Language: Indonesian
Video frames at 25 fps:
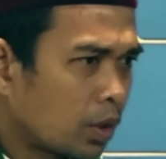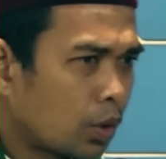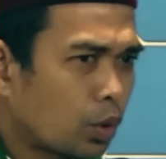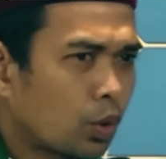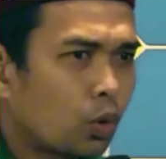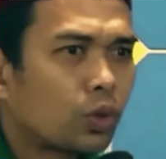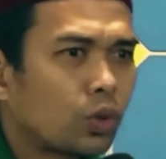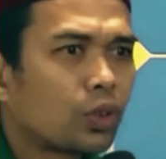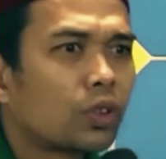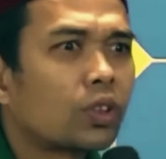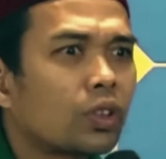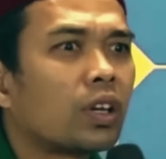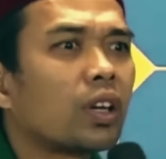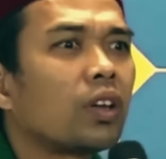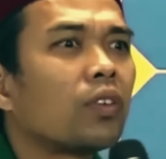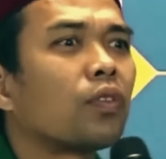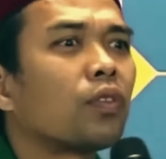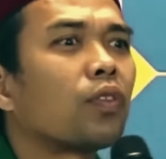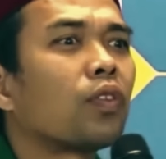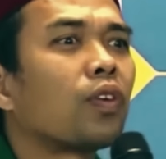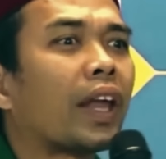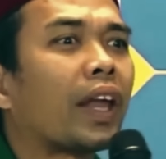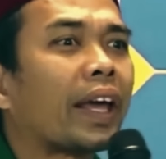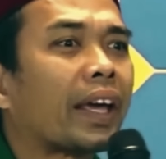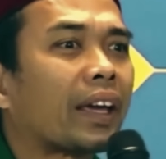
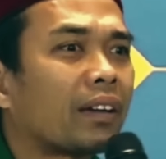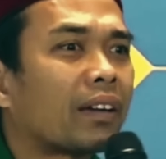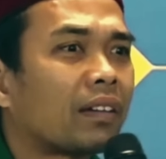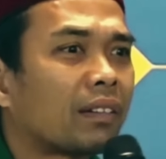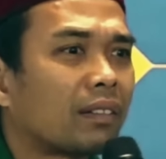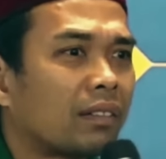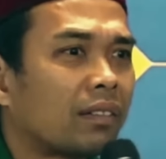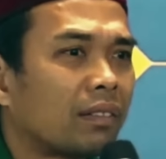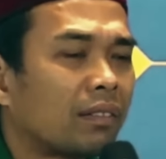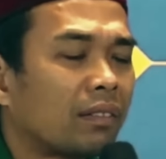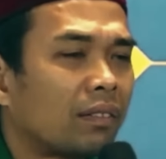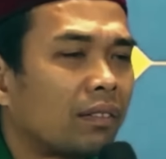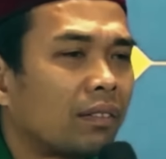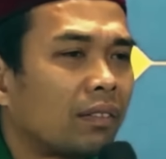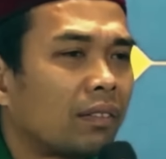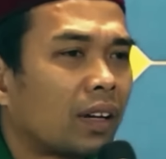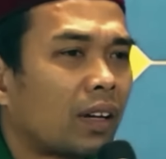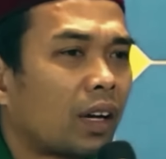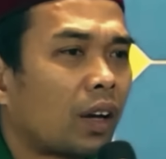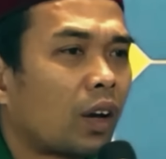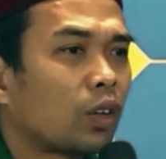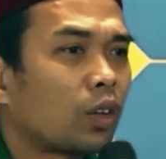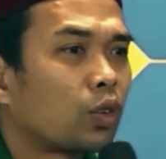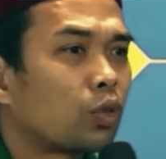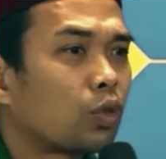Nutriflex
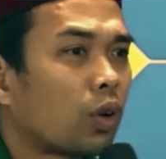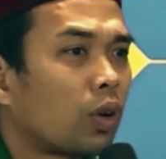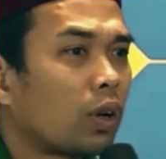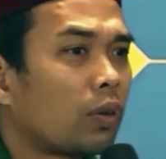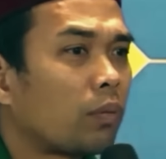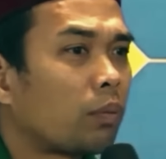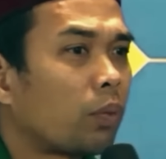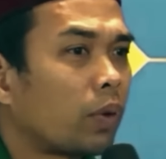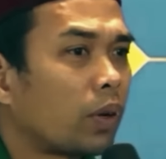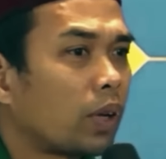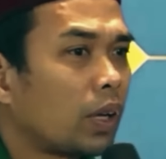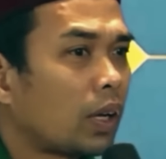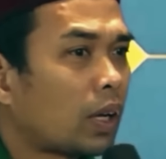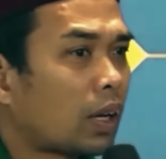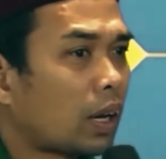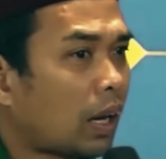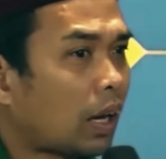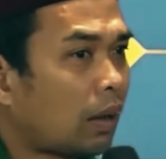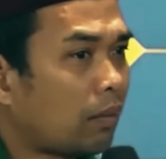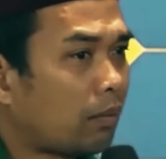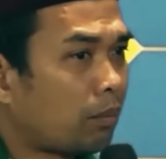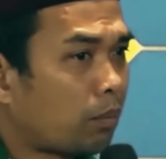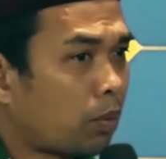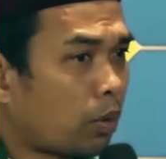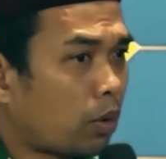kalau tuan pergi ke
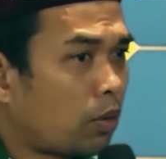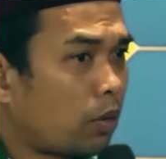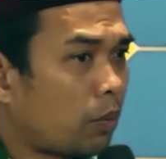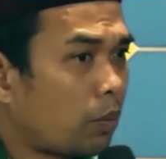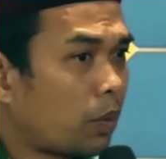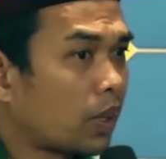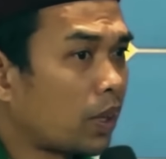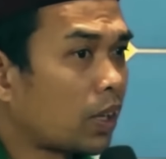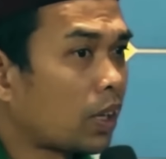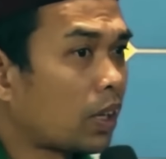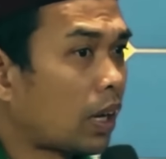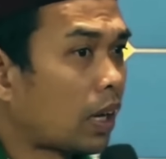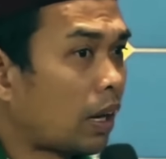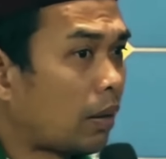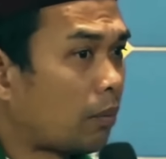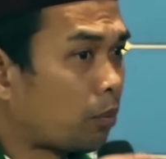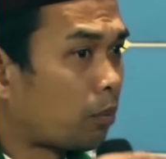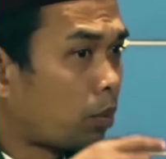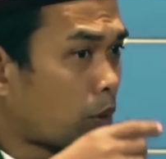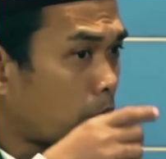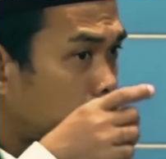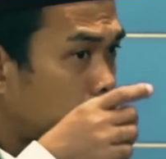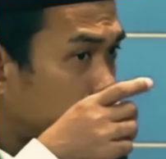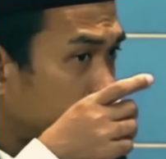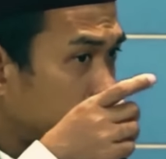Lampung pergi ke
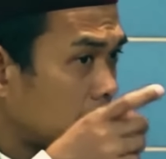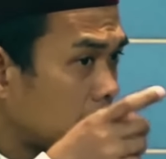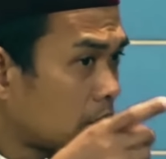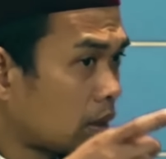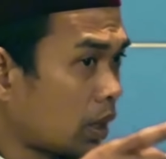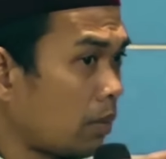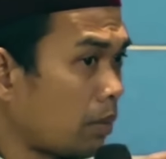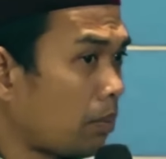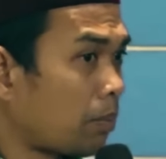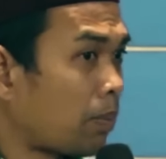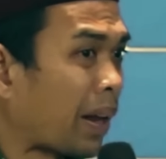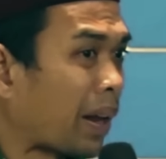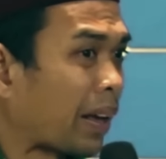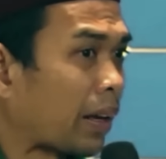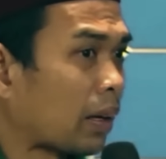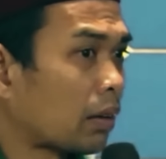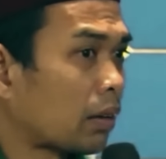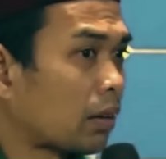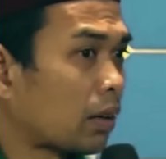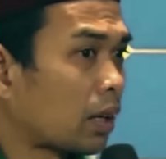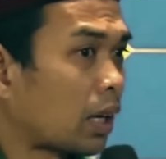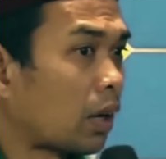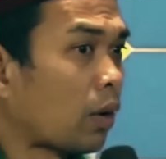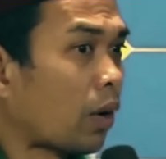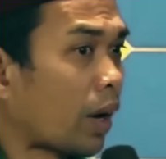Lampung beli
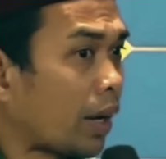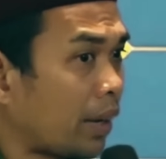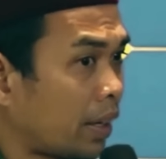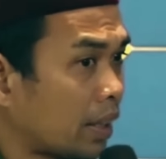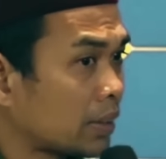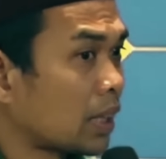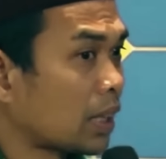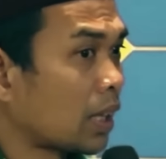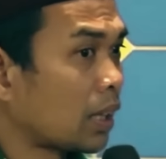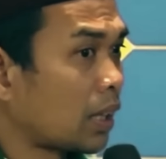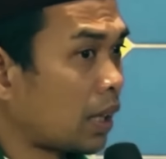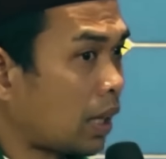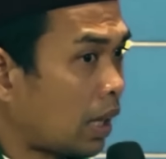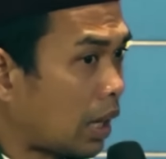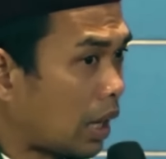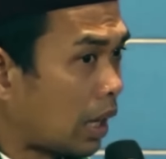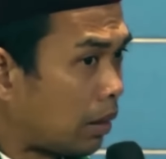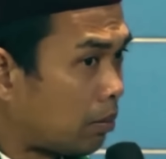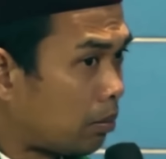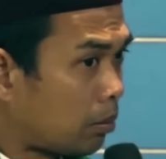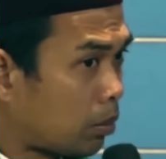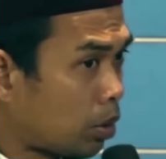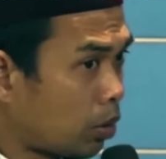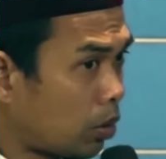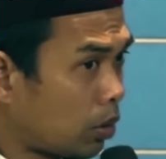triplek kalau Anda sakit
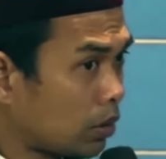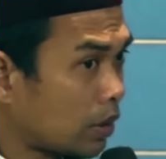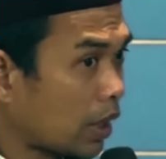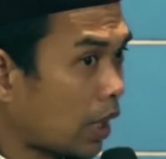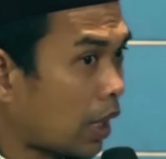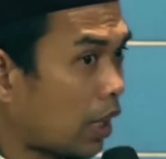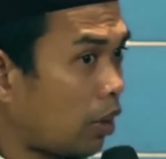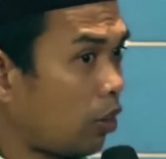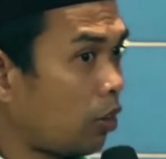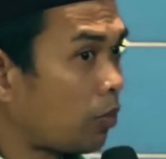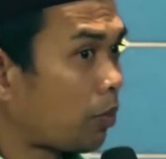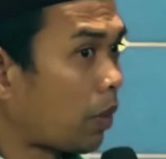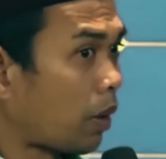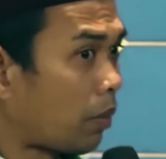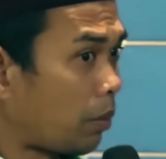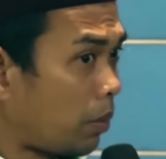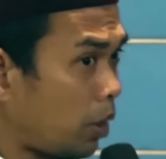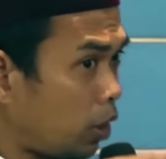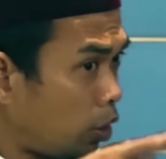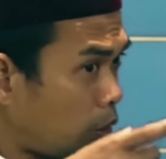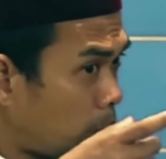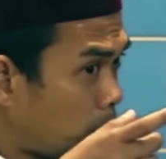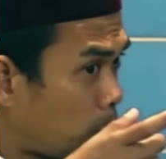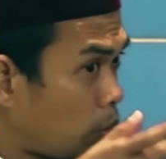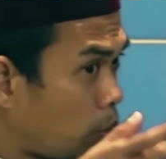lambung, jangan lupa
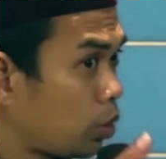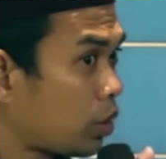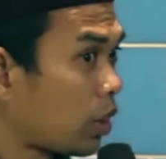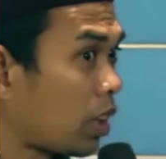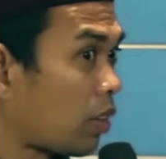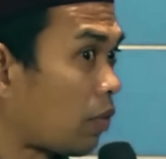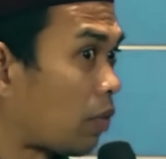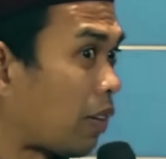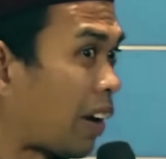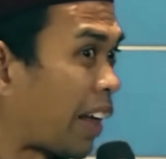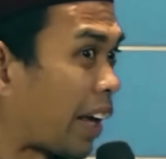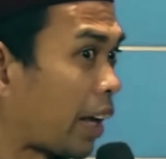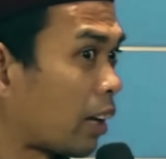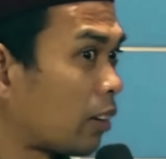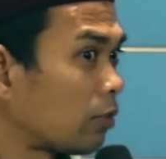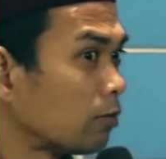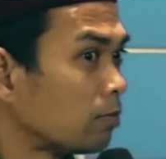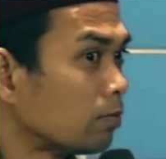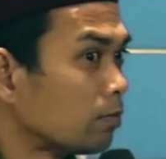minum Nutriflex.